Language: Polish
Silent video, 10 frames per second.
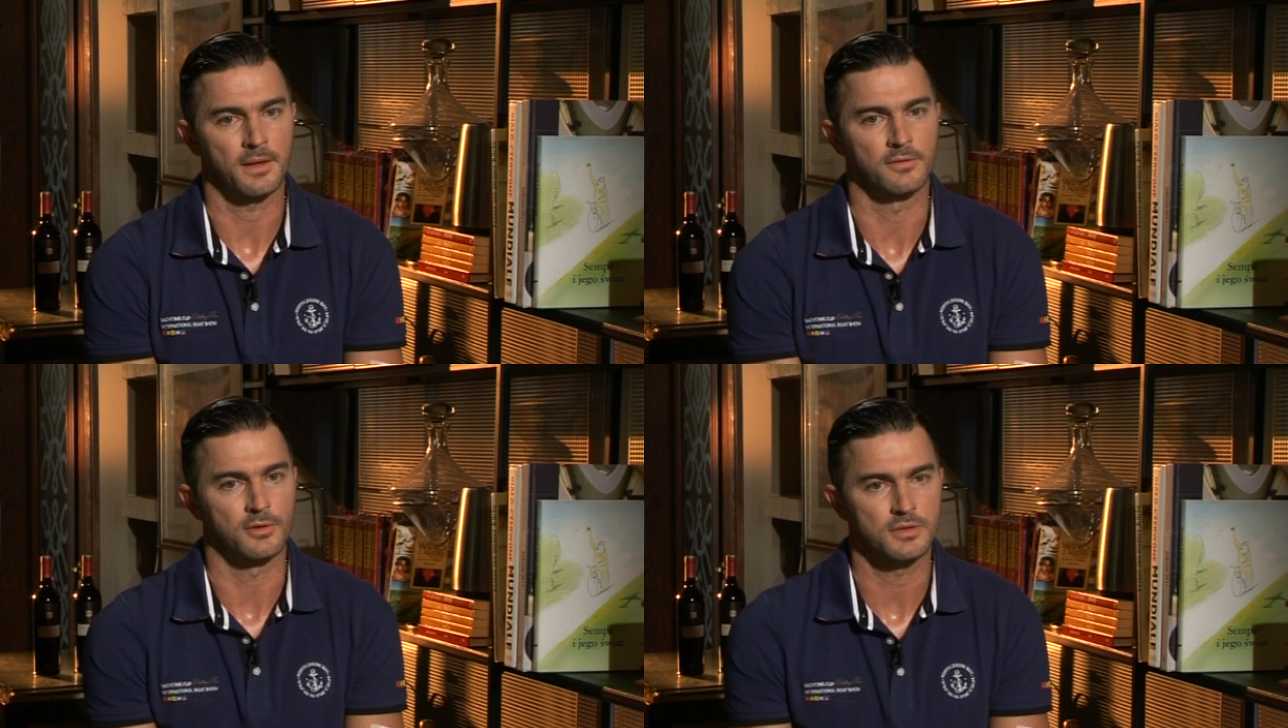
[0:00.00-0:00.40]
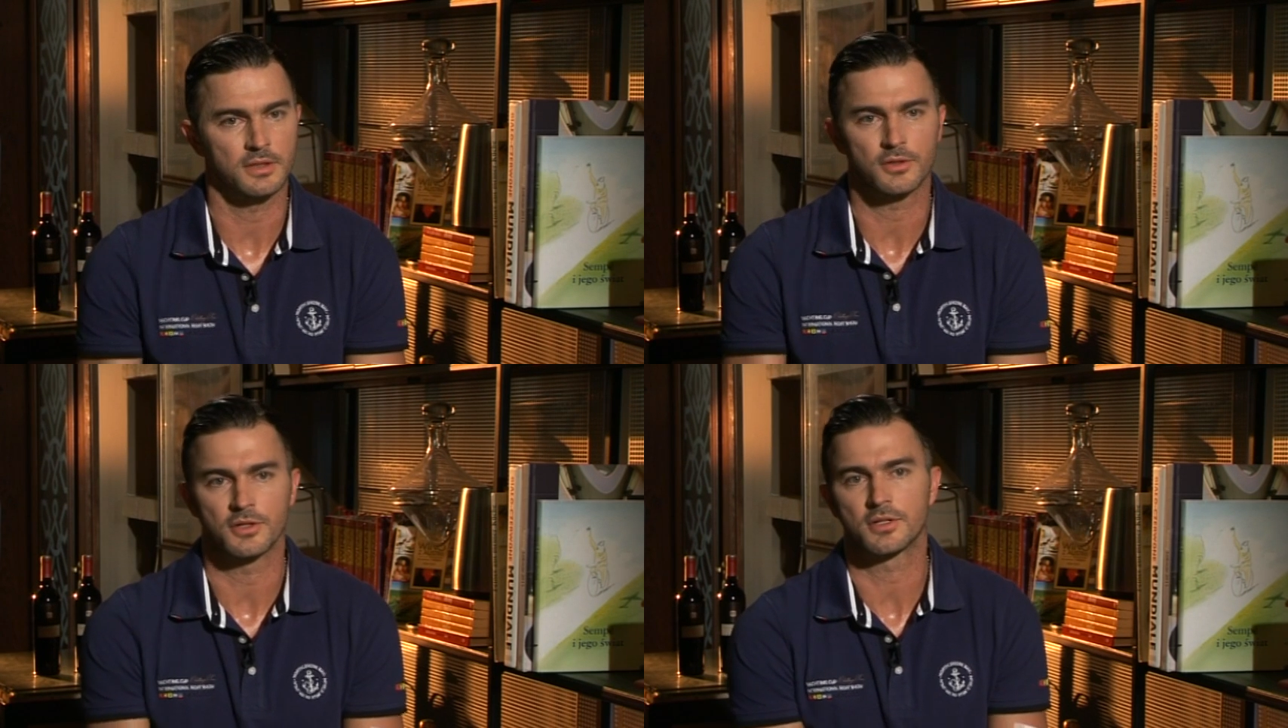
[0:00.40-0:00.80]

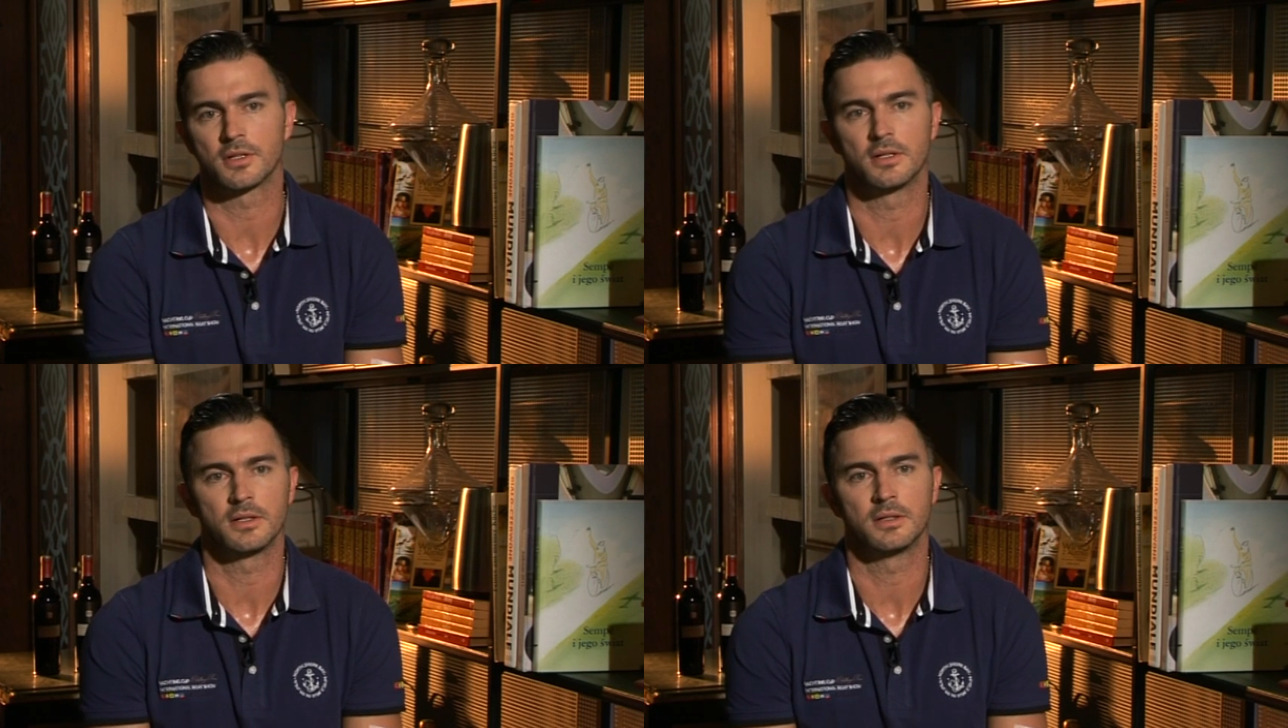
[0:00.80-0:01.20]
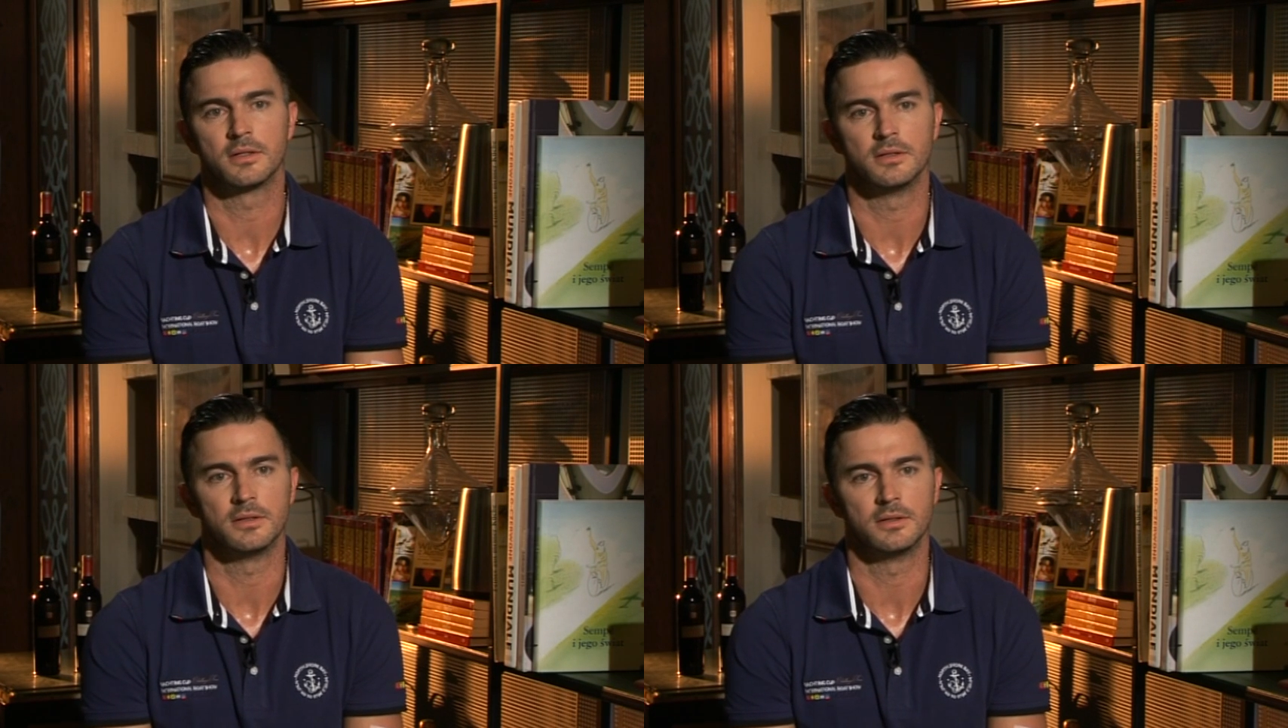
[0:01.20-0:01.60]
Wrócę troszeczkę
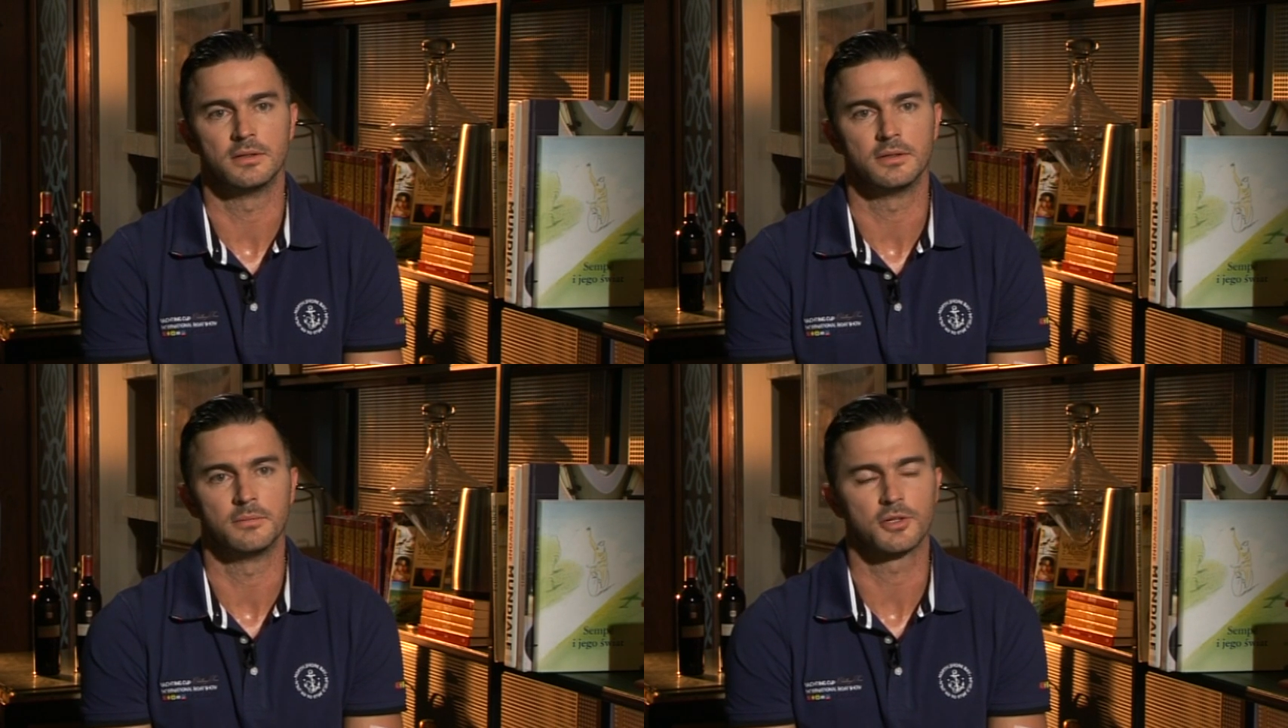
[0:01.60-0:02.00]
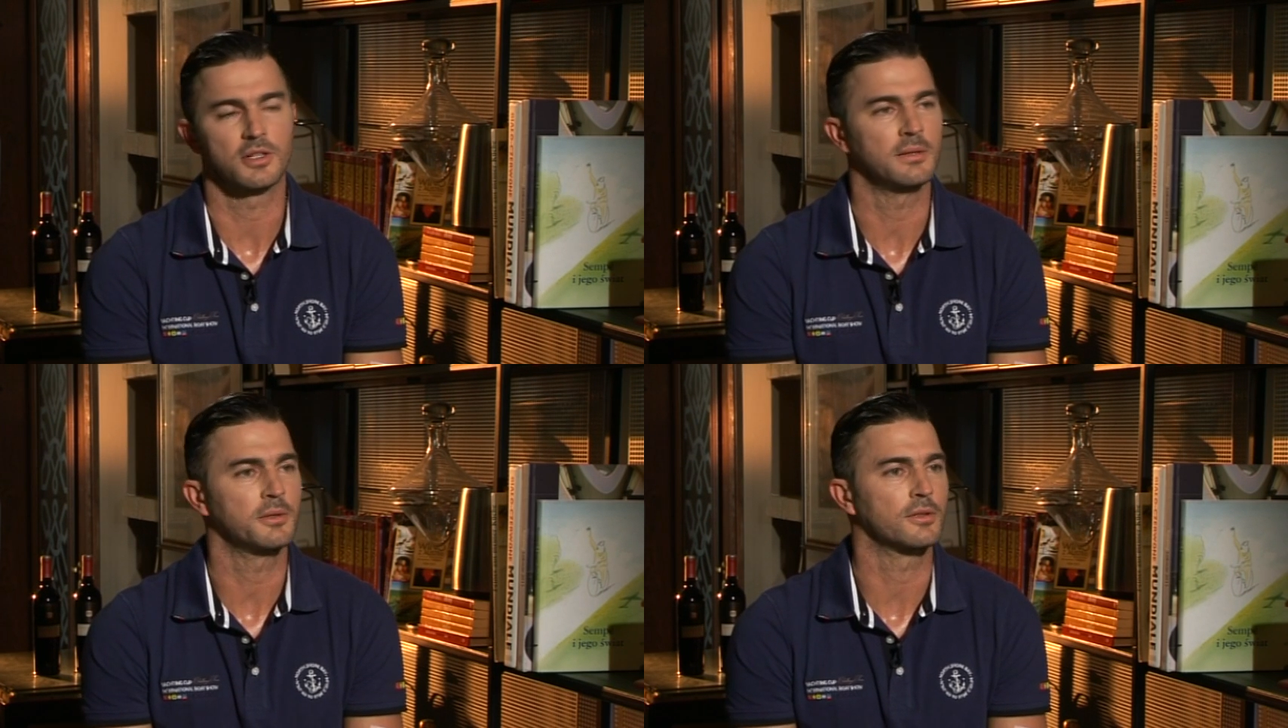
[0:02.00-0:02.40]
y,
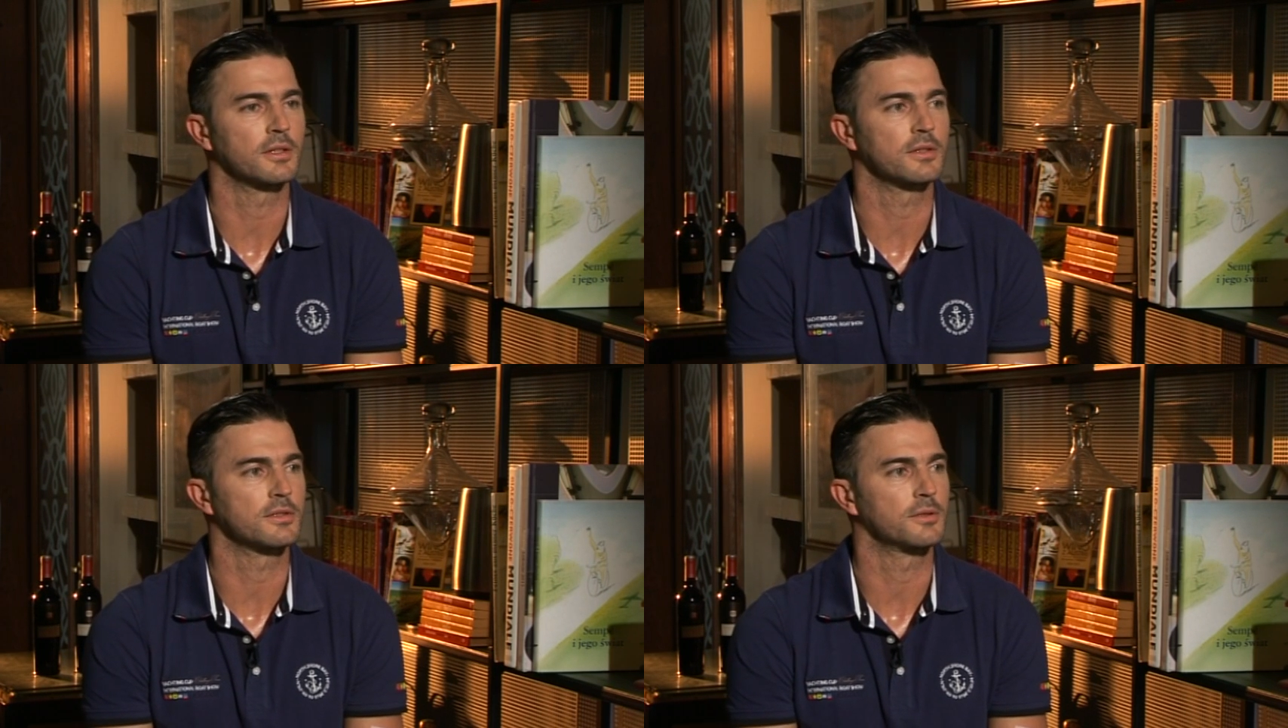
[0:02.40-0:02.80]
myślami do tego,